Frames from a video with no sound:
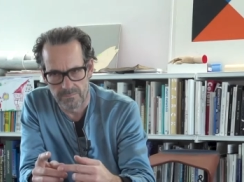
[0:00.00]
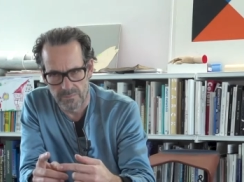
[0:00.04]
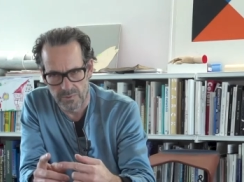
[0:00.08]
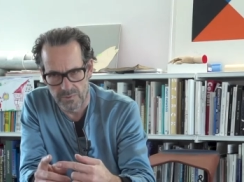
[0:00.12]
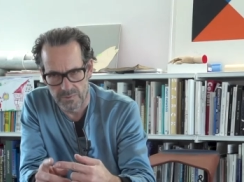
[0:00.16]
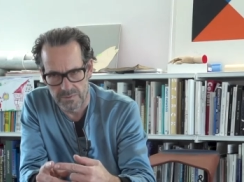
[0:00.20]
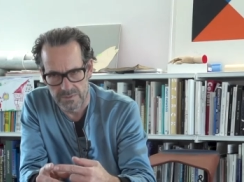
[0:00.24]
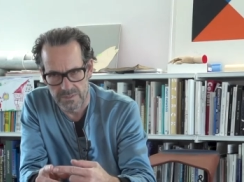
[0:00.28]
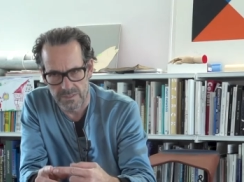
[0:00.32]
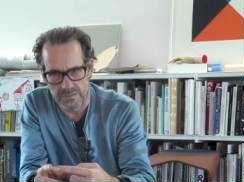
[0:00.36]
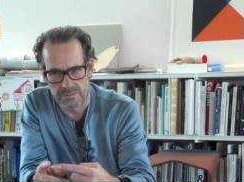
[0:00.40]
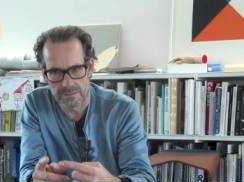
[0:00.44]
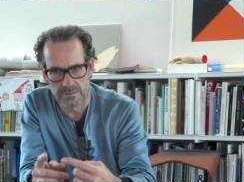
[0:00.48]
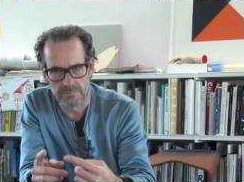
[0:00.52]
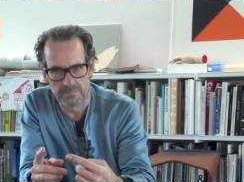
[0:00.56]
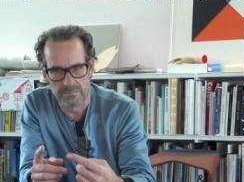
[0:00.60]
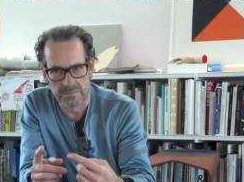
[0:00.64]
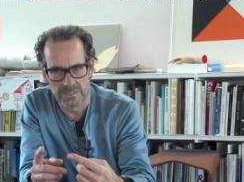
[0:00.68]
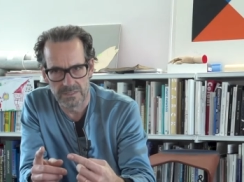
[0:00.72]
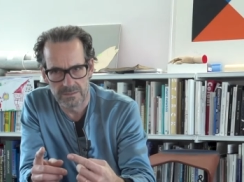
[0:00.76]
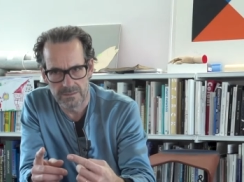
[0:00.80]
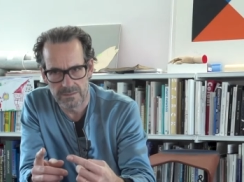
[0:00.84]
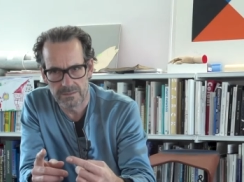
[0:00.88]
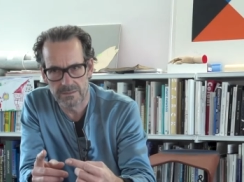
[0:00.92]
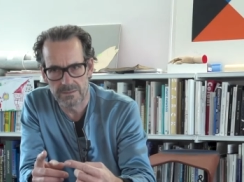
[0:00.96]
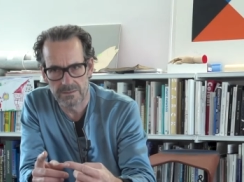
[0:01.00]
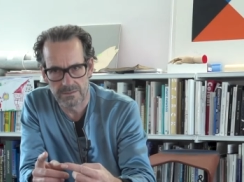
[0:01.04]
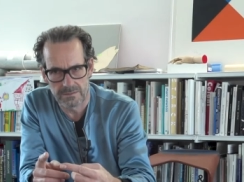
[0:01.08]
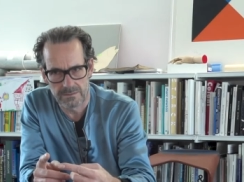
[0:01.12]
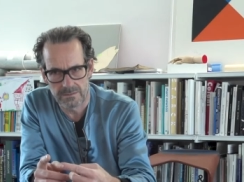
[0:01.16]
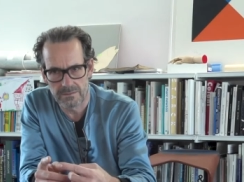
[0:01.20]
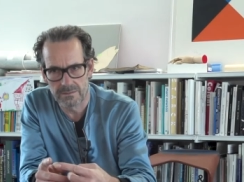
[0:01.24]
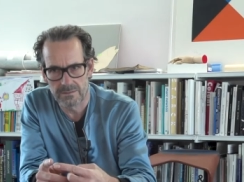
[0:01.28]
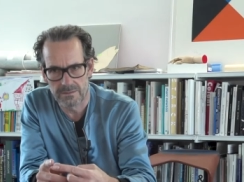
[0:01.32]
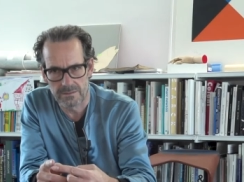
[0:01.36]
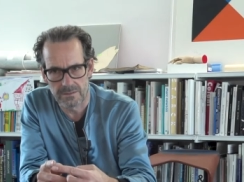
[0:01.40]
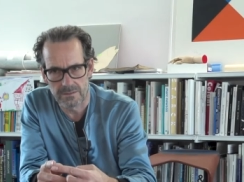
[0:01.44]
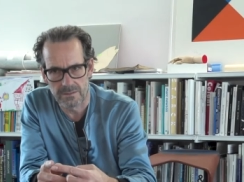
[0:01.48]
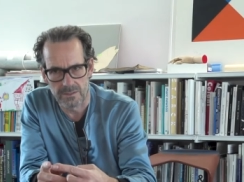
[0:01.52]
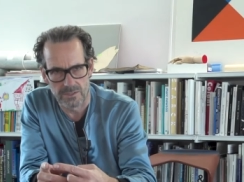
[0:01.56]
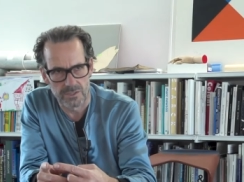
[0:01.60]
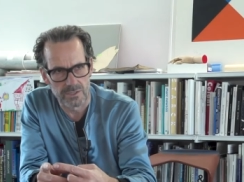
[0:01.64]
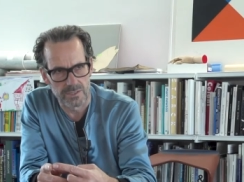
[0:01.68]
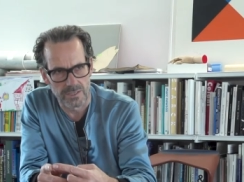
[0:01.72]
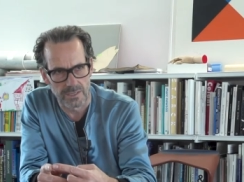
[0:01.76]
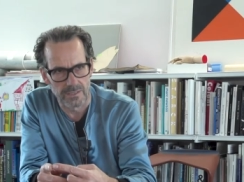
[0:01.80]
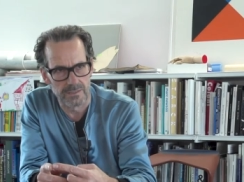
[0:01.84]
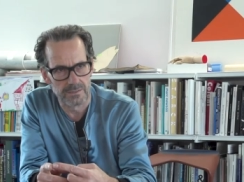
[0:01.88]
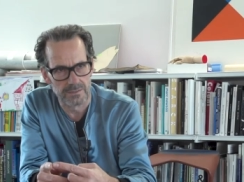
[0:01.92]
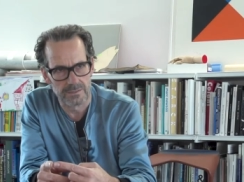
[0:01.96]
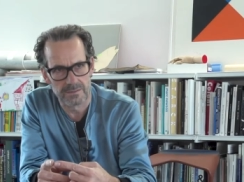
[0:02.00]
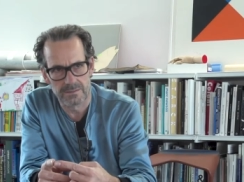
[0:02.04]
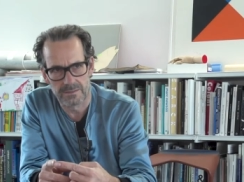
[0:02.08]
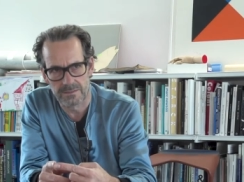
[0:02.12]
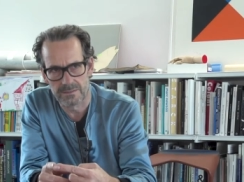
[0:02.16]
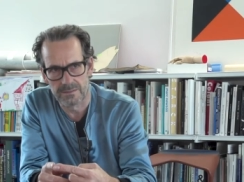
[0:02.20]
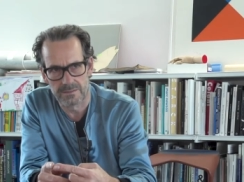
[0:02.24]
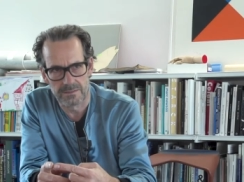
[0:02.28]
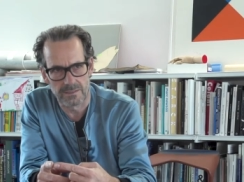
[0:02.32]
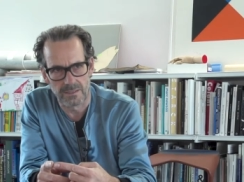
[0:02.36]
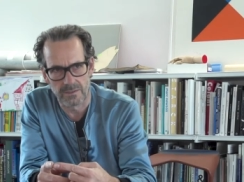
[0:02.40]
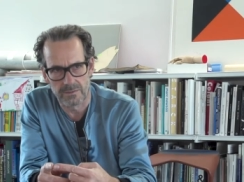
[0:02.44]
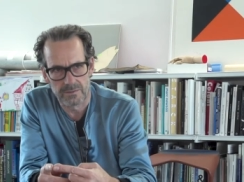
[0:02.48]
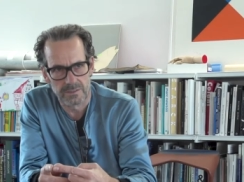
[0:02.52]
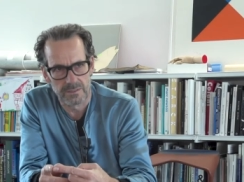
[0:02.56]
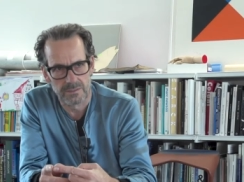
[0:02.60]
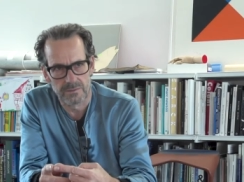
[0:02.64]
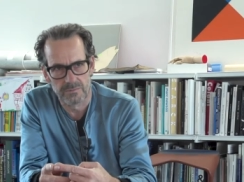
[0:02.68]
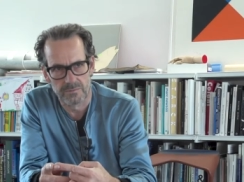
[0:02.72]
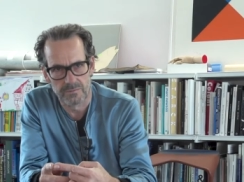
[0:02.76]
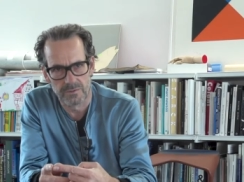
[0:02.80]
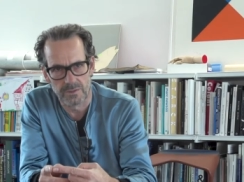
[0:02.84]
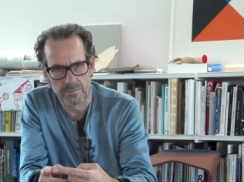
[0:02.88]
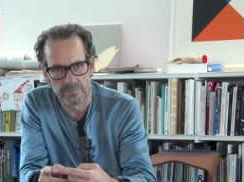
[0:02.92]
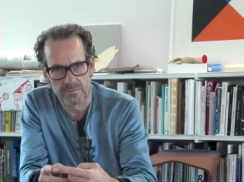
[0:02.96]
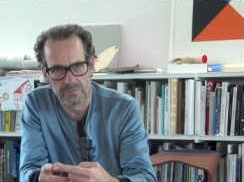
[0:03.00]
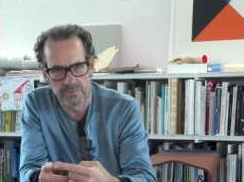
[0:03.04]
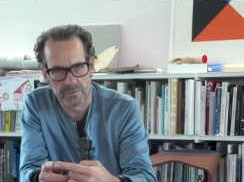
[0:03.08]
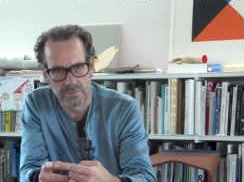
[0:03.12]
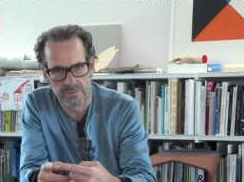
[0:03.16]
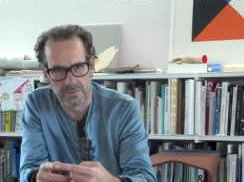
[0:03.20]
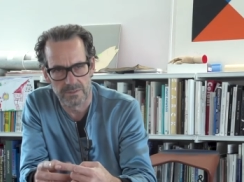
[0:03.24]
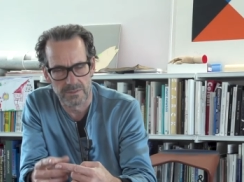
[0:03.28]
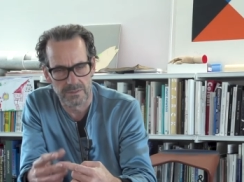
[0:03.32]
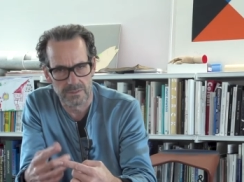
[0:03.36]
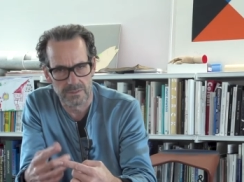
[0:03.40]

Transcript: Prozesse mitgestalten. Das ist auch ja eine Form von